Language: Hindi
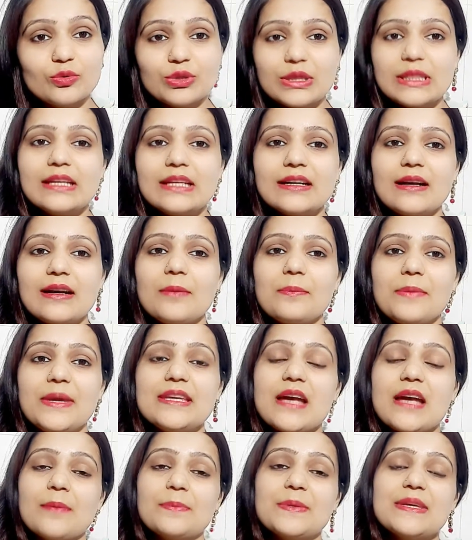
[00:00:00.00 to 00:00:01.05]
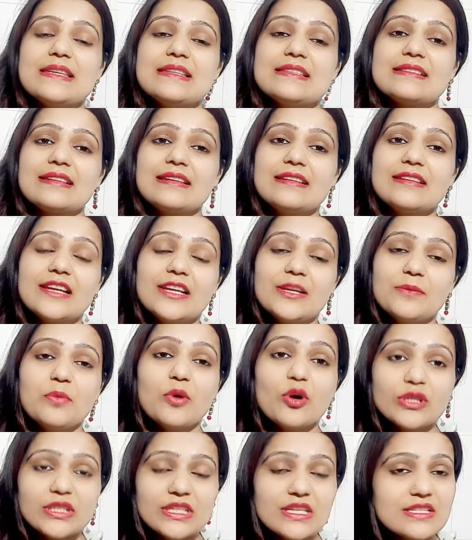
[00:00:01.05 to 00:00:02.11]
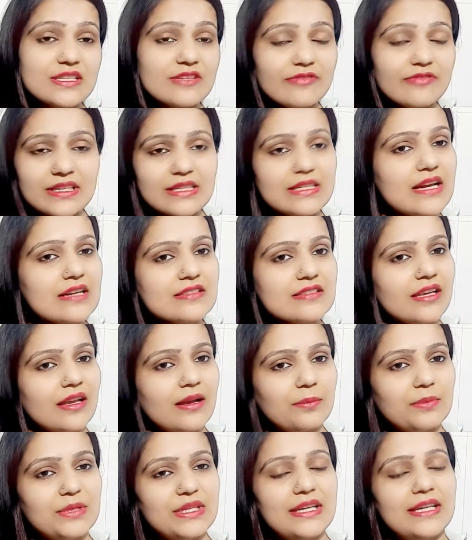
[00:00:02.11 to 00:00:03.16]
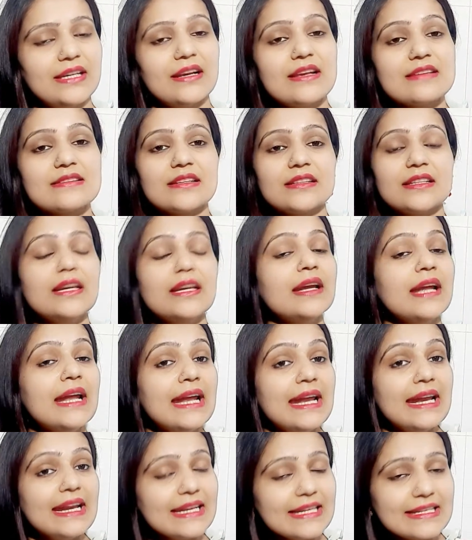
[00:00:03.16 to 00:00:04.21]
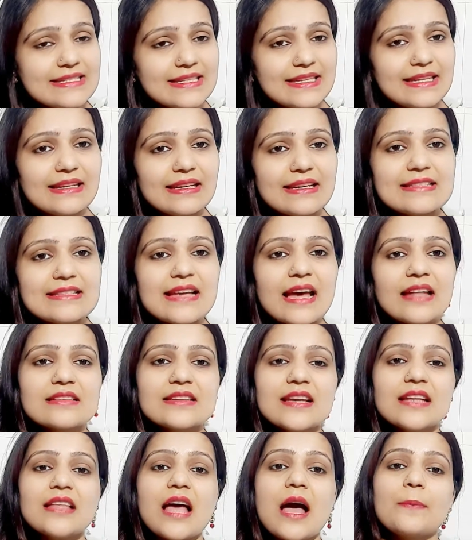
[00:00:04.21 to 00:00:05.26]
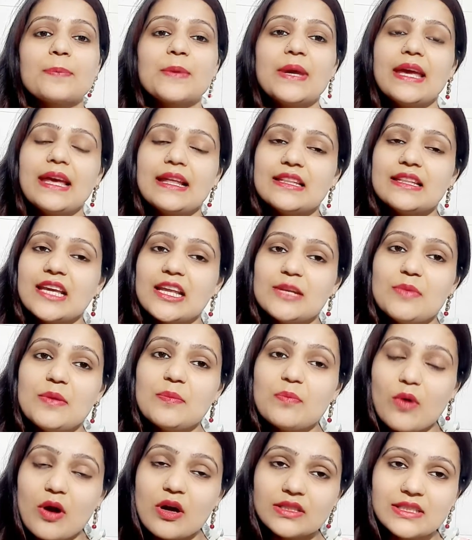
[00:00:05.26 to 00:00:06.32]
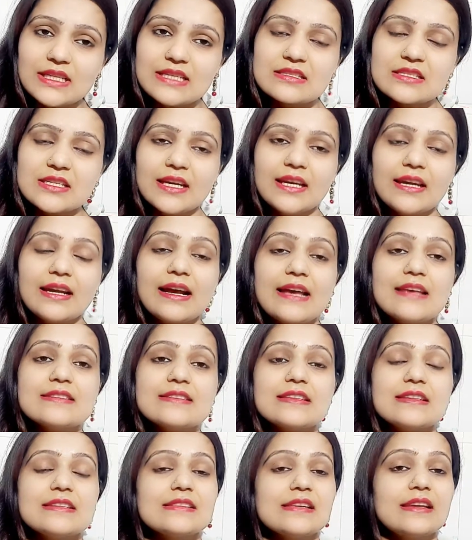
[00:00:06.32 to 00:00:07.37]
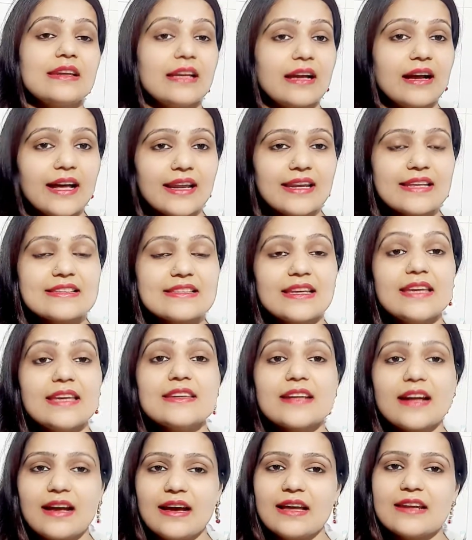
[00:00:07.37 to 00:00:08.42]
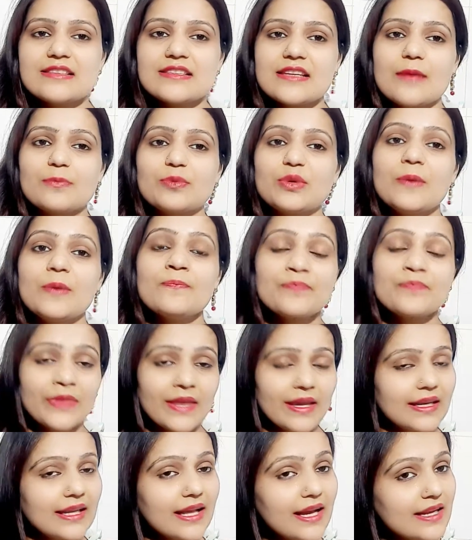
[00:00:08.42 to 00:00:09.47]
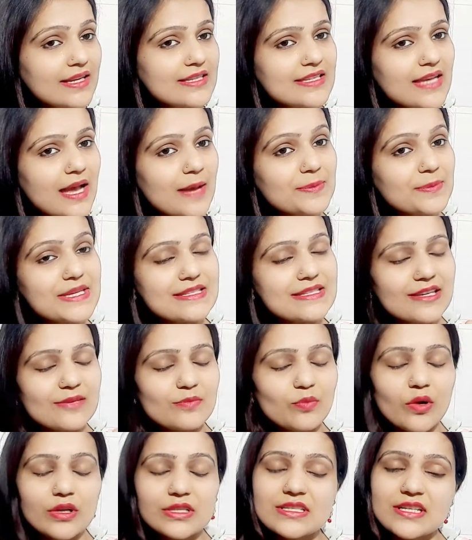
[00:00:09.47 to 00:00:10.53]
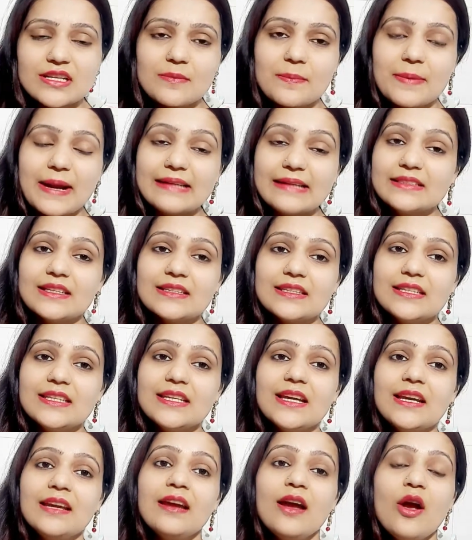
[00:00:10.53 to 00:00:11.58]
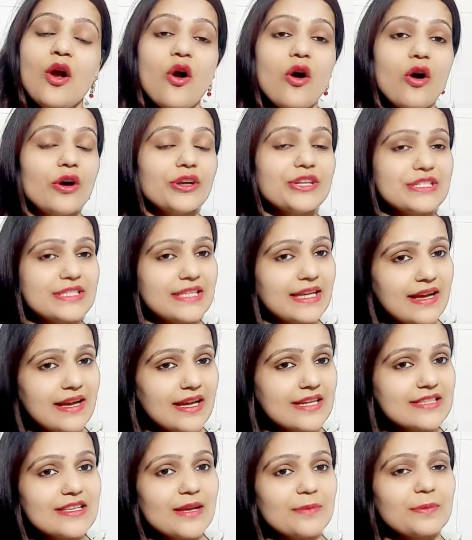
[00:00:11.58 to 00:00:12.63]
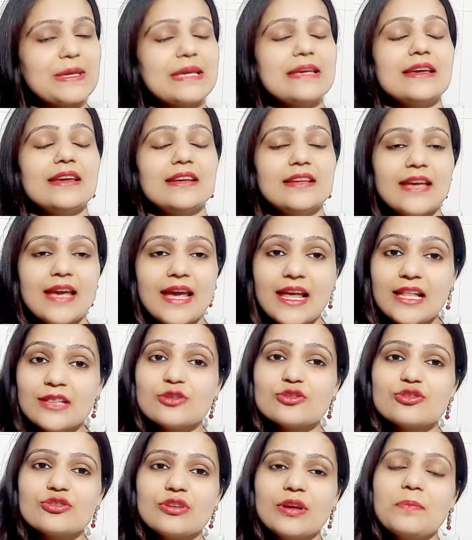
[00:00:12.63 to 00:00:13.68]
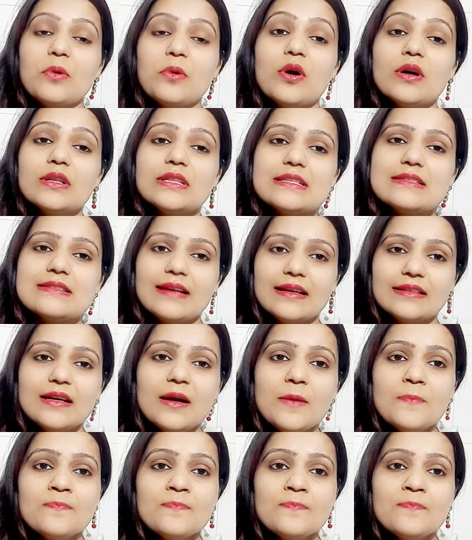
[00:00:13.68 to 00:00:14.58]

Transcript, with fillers: उतना कम है ये आपकी स्किन के लिए बहुत किसी वरदान से कम नहीं है ये कह सकते हैं स्किन के साथ साथ आपके हेल्थ के लिए भी बहुत अच्छा है गाइस इसे लगाने से या खाने से आपकी लगाने से आपकी स्किन बहुत ही ज़्यादा ब्राइट करती है और इसे खाने से आपकी हेल्थ जो है बहुत ही ज़्यादा